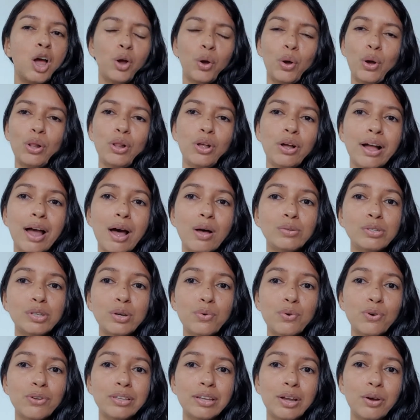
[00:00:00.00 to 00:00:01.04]
colocar o seu
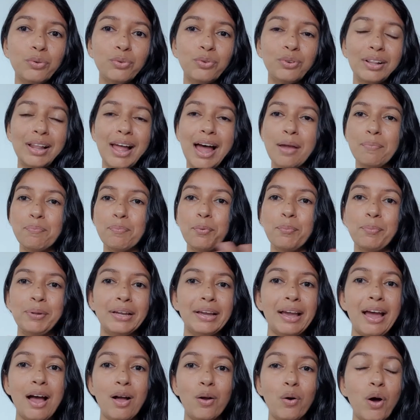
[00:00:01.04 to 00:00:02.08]
conteúdo lá e
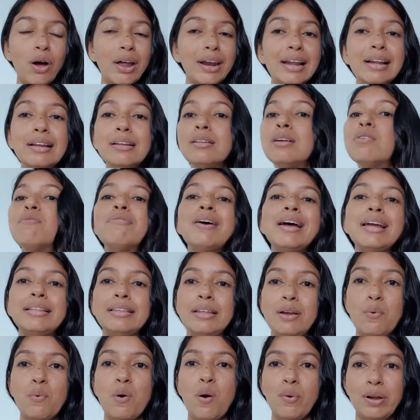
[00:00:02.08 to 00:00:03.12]
publicar agora, ele não vai
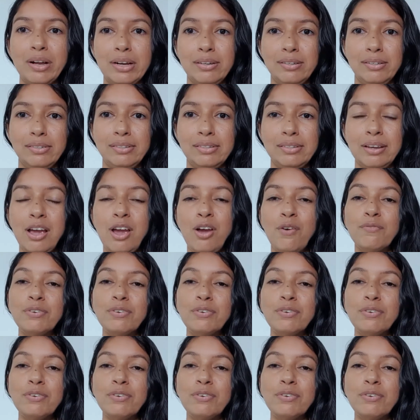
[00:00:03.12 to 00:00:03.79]
ter um alcance.